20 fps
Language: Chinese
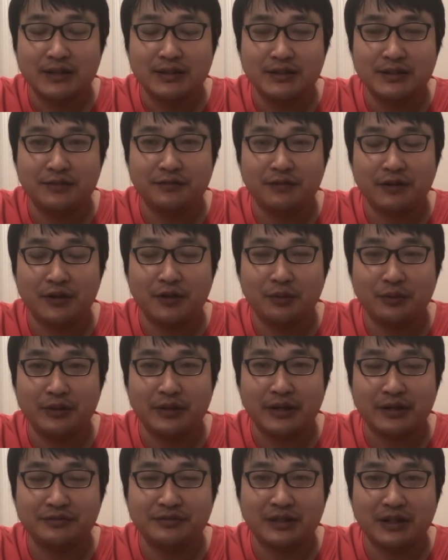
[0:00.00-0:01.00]
警方要
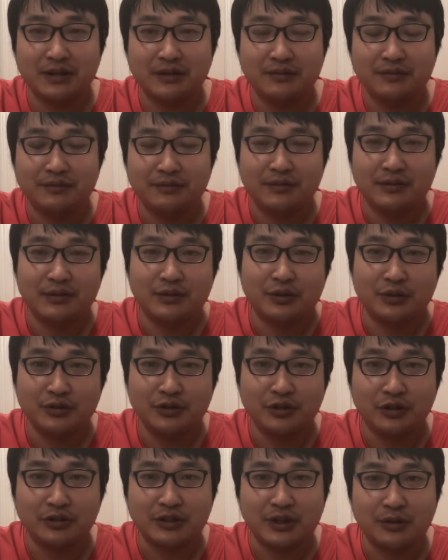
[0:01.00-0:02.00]
问杨家，
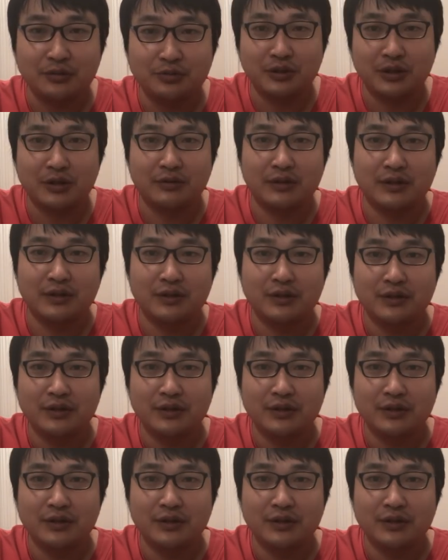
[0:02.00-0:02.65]
调查口了，